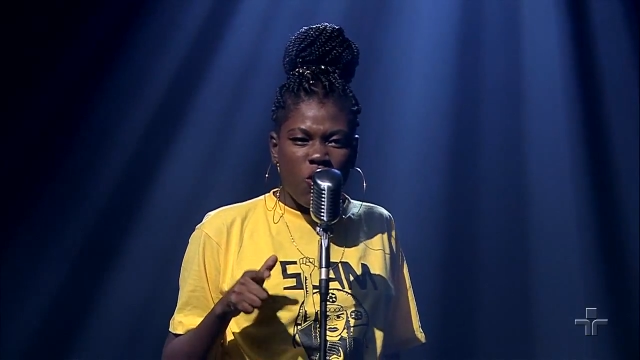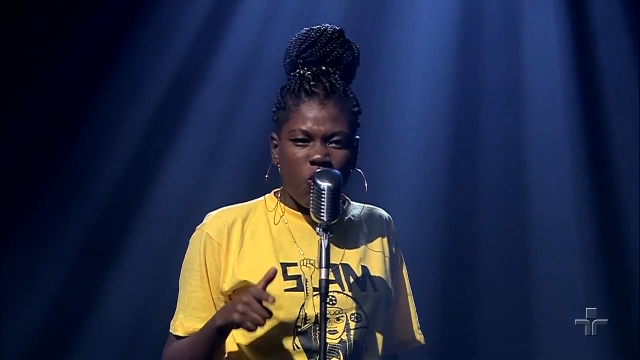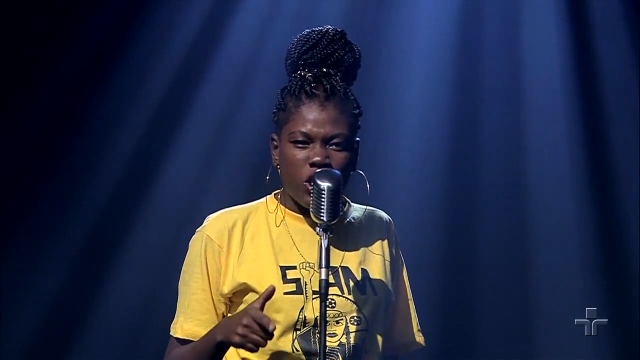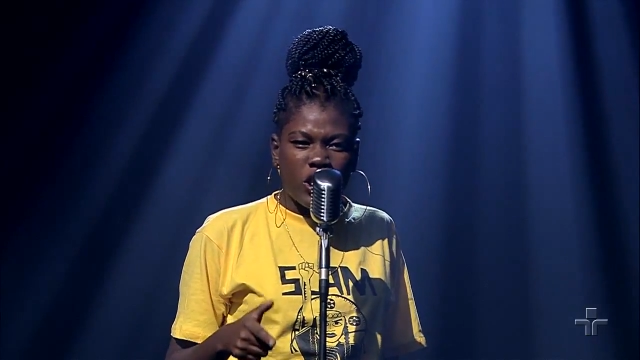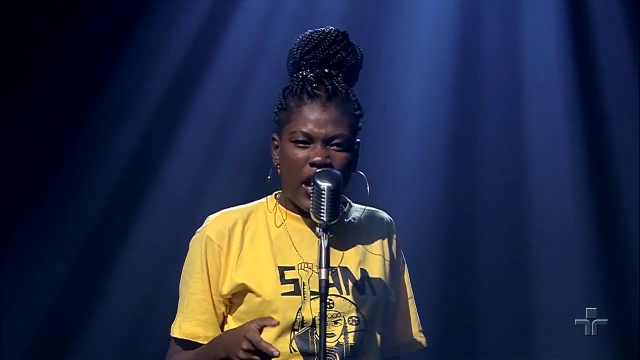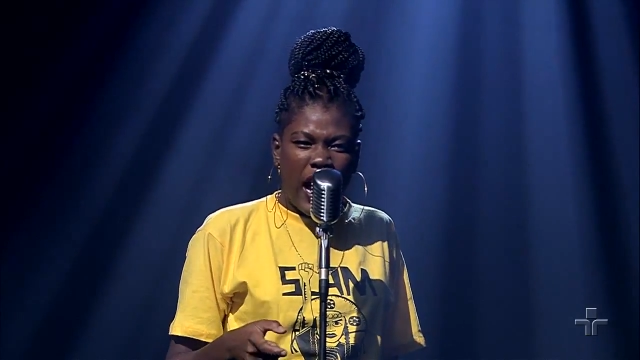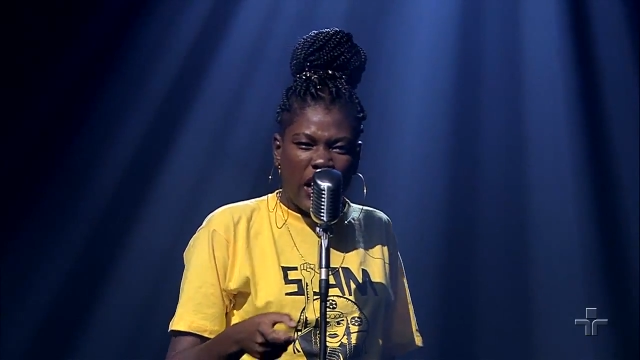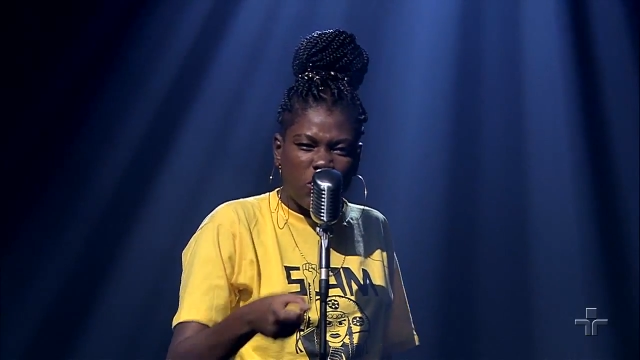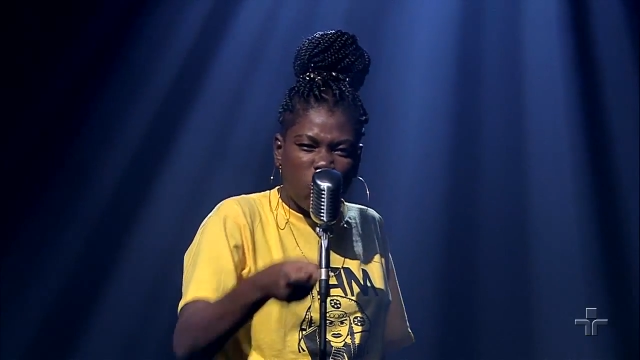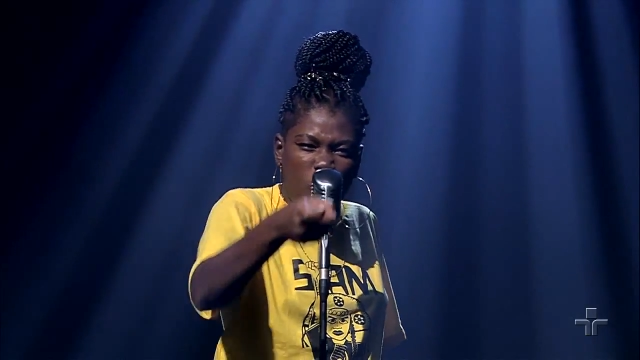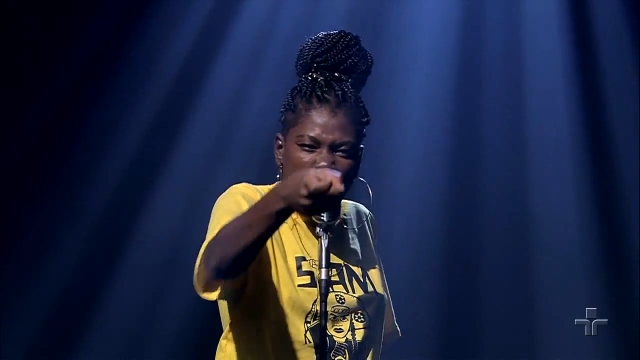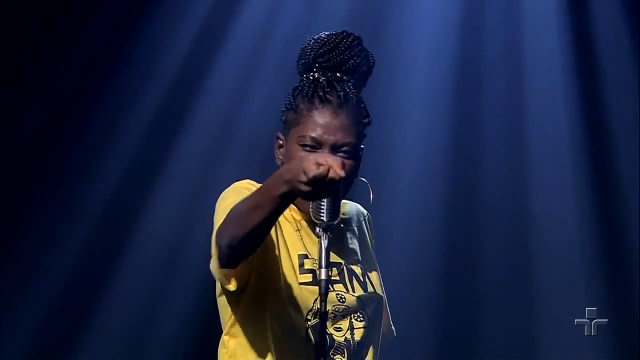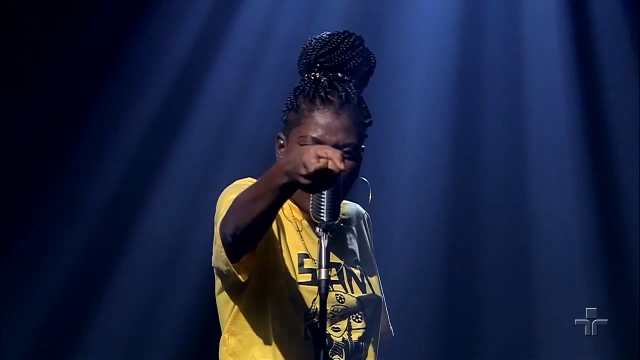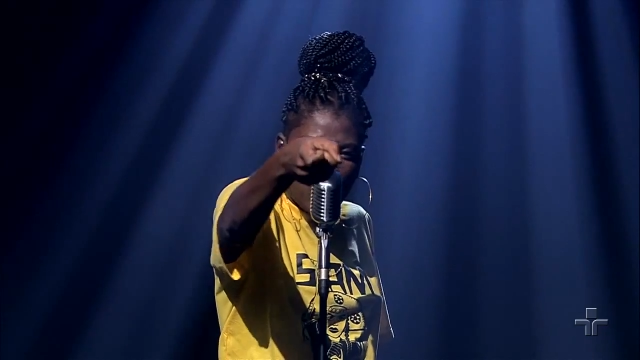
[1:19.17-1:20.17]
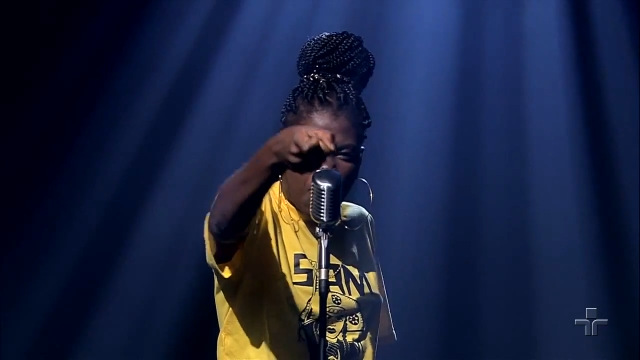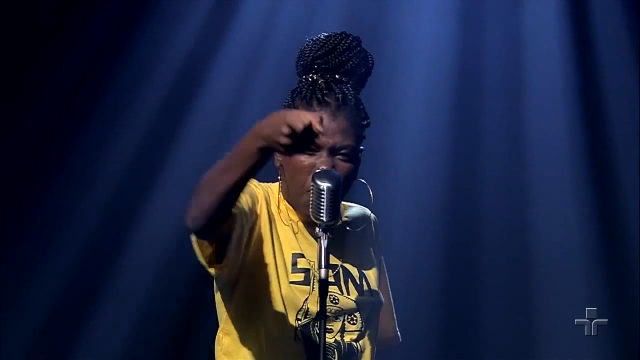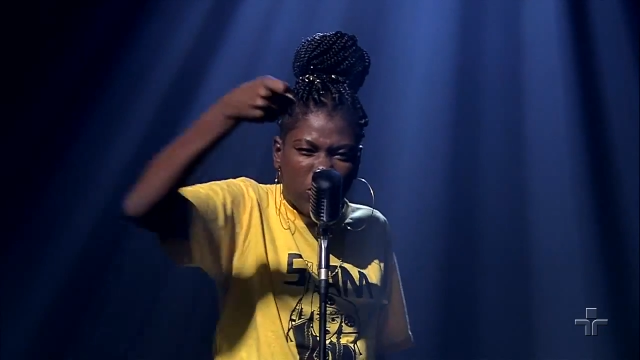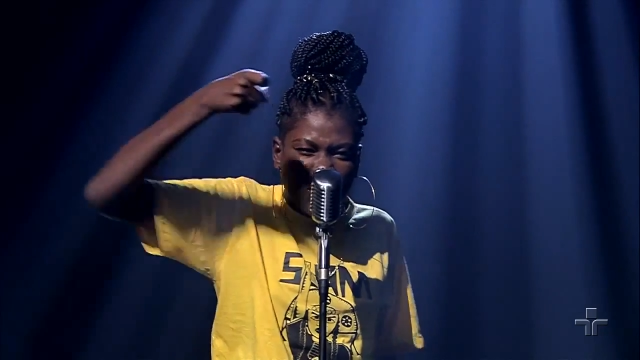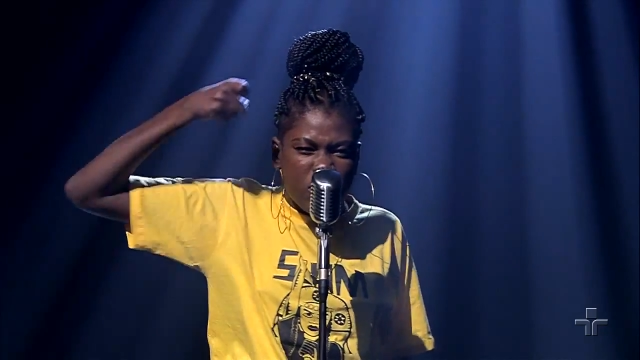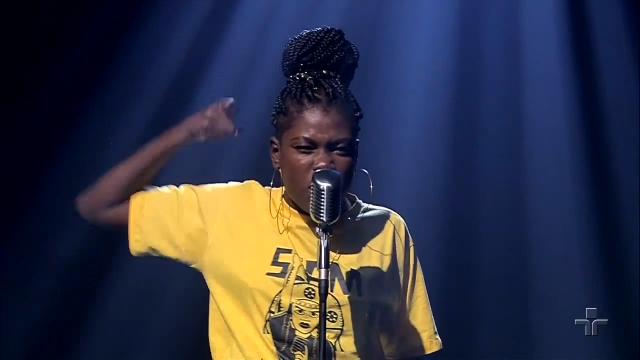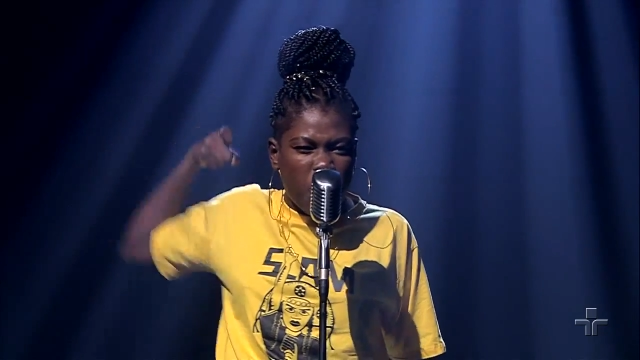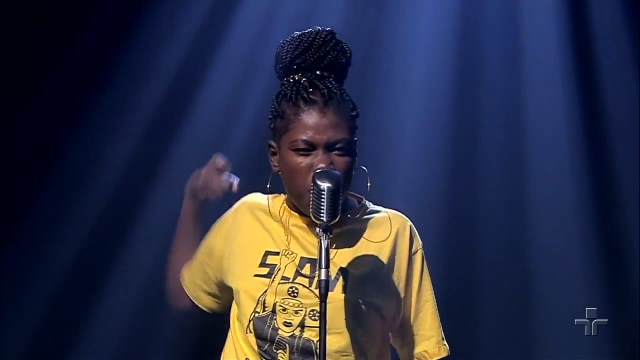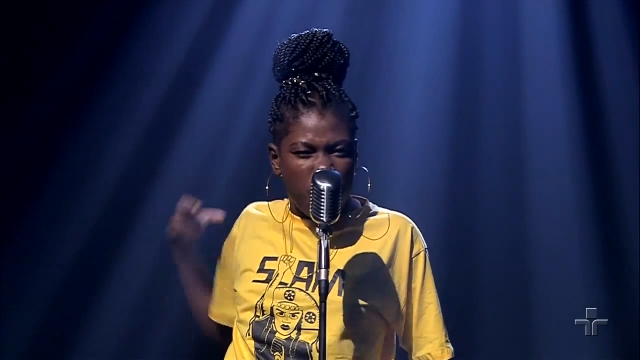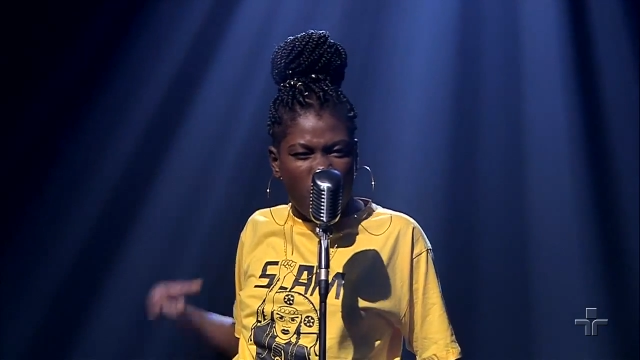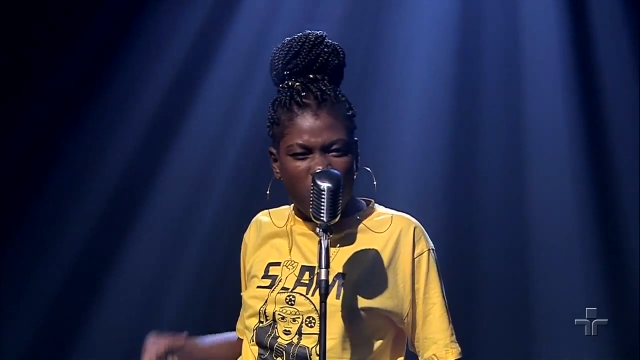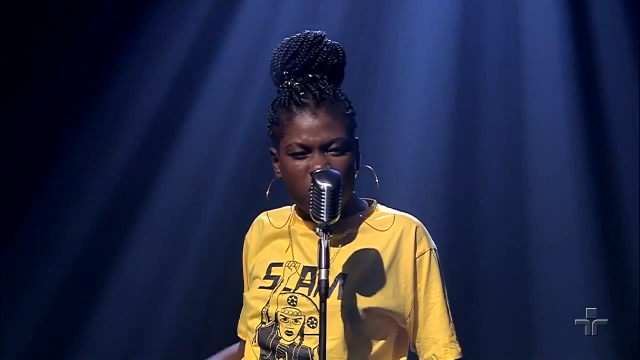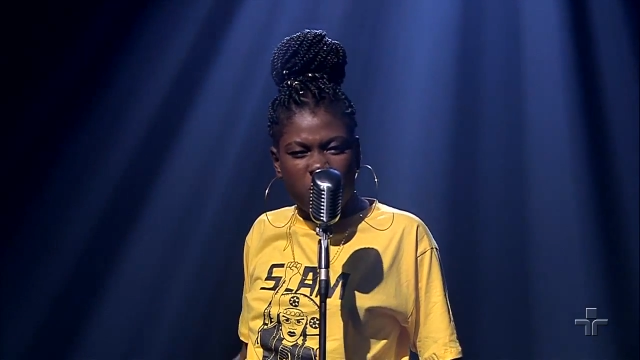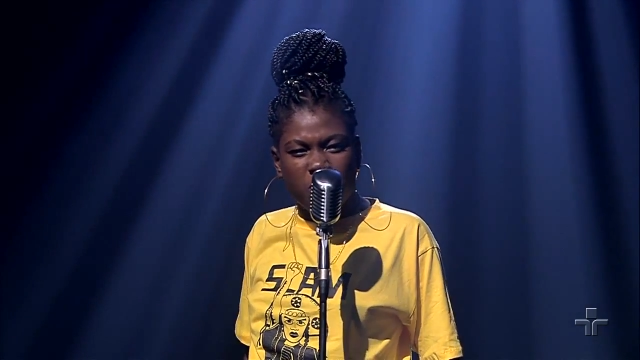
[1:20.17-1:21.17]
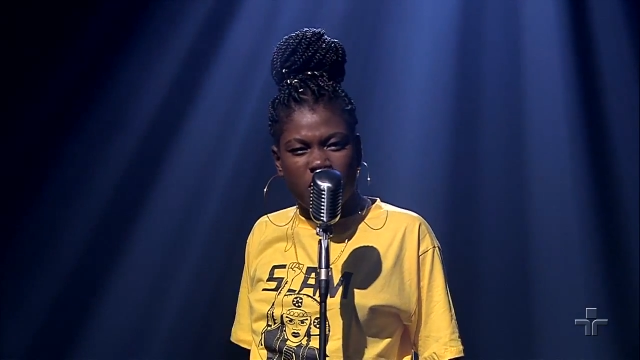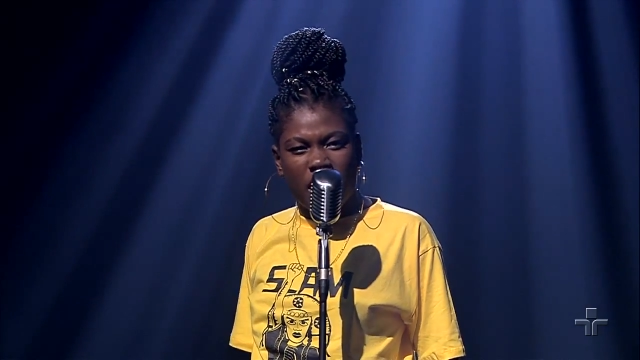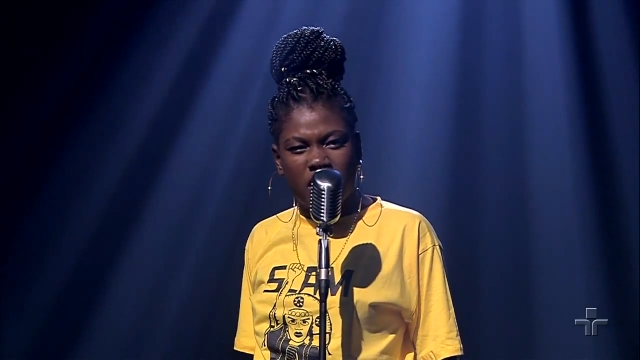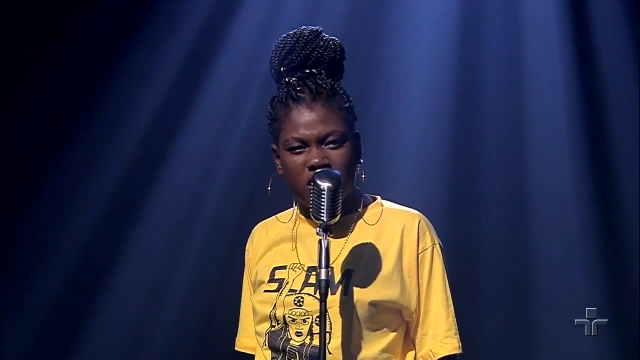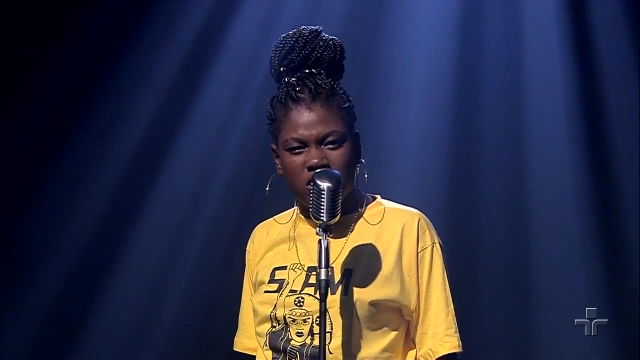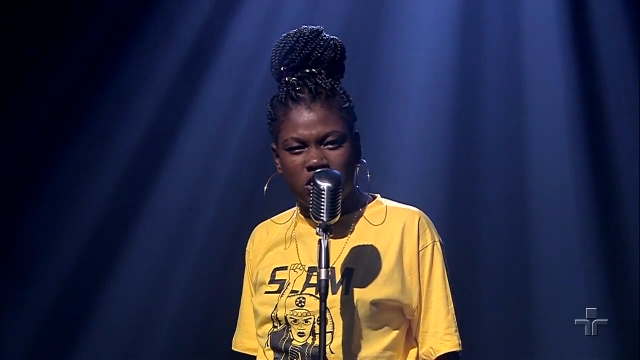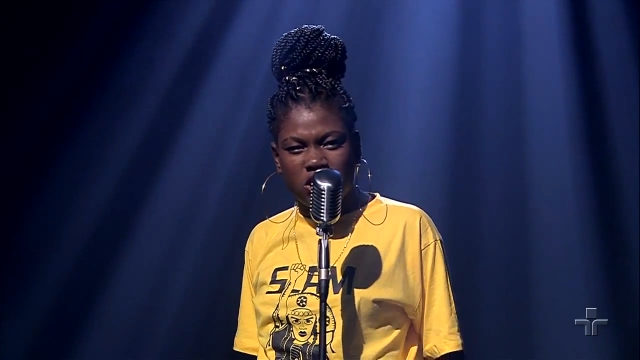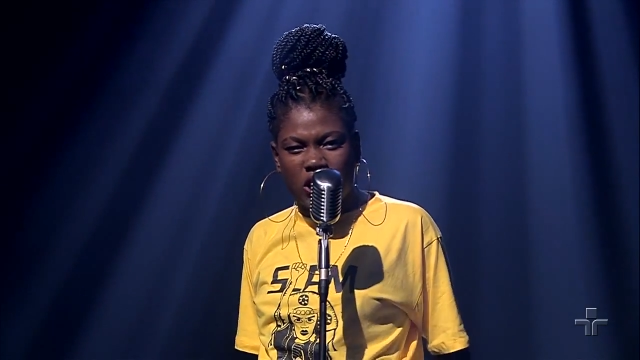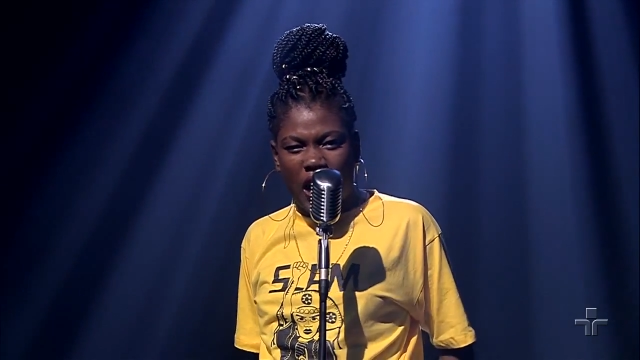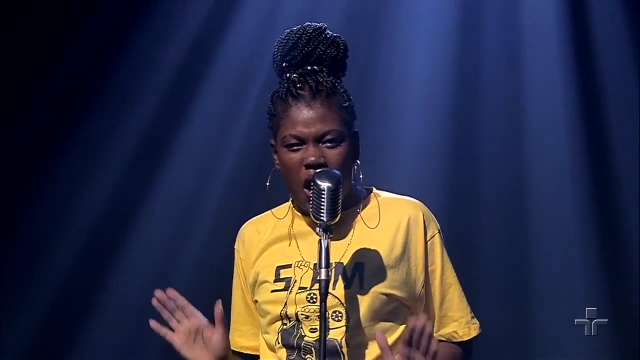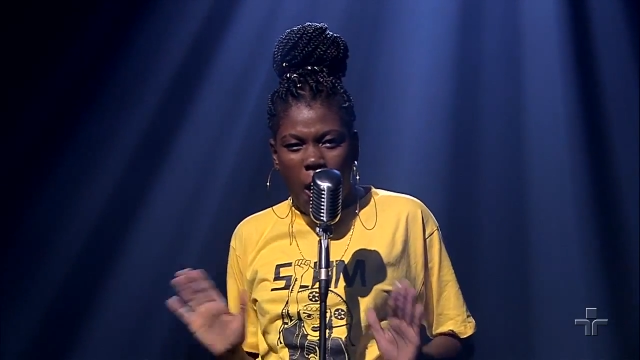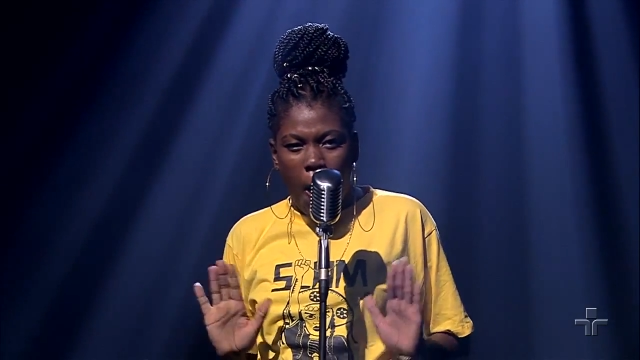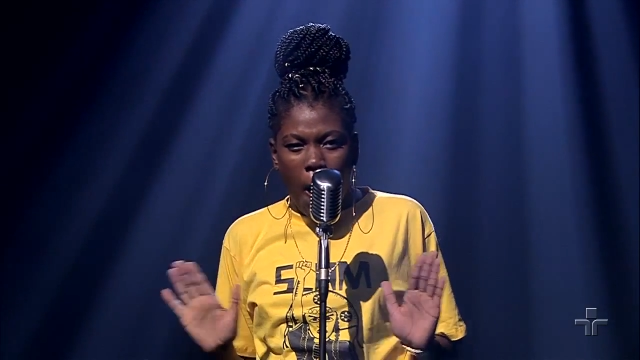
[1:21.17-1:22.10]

Cuidado, você pode ser o próximo na lista.